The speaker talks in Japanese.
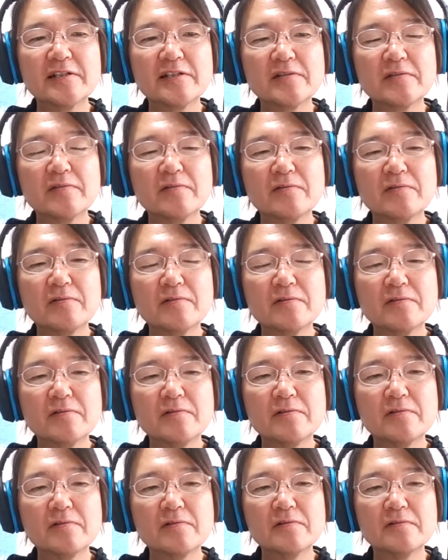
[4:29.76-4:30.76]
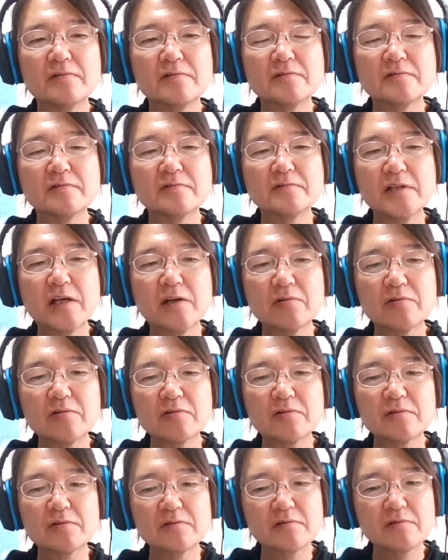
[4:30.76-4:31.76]
こうやろう
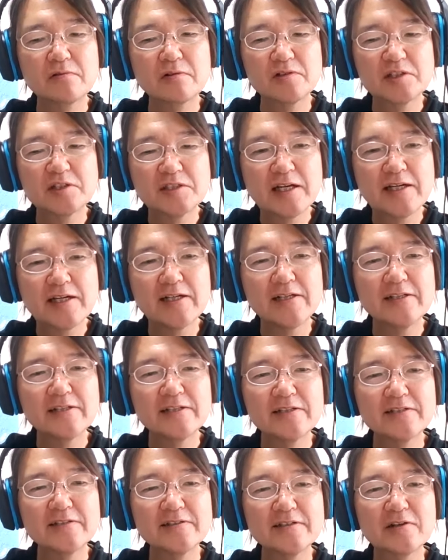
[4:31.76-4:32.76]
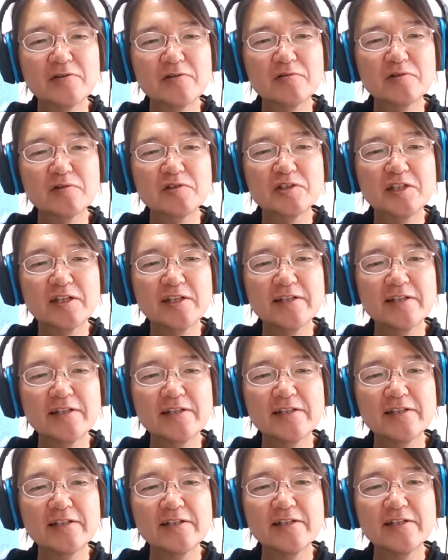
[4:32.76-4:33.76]
としたやろうとして
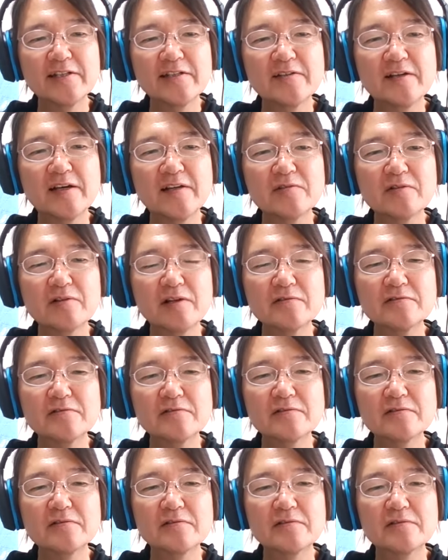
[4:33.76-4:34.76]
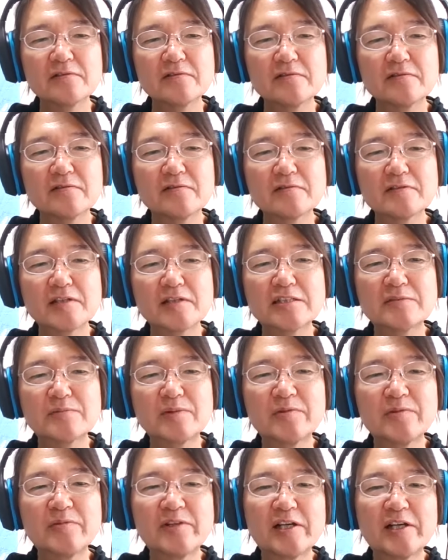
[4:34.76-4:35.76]
なんとなくこう先絞
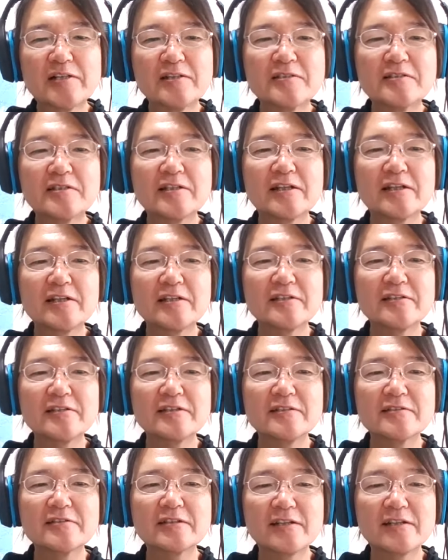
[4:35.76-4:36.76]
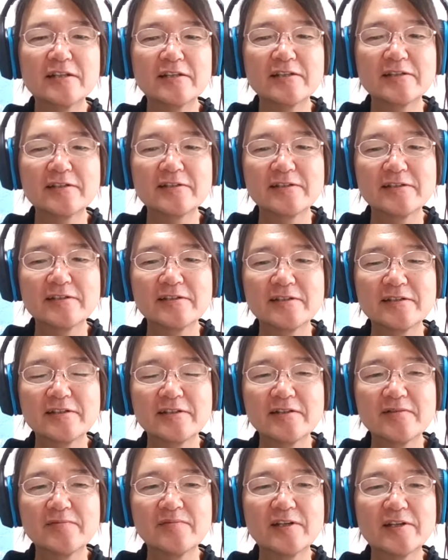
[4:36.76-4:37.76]
りになった世代ですかね。
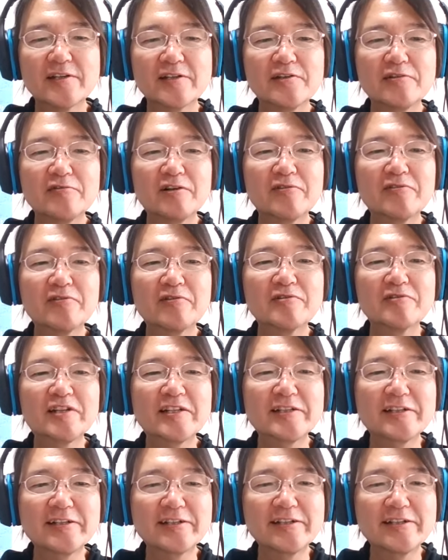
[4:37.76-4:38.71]
まあ今日はこのくらいで。